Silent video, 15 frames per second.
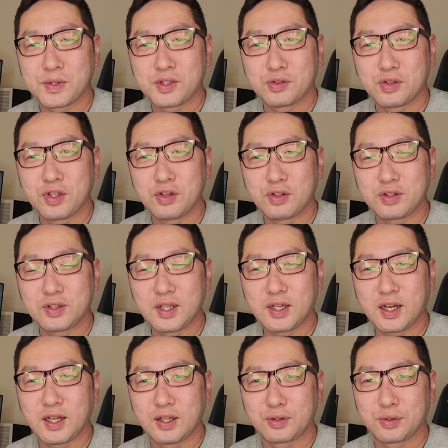人によって
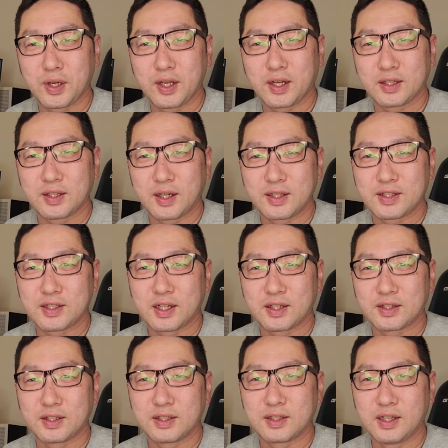かなり捉え方が
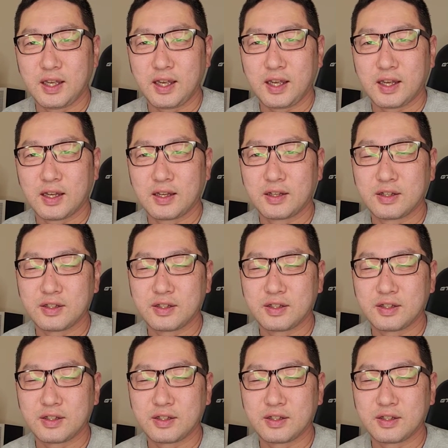違っていて、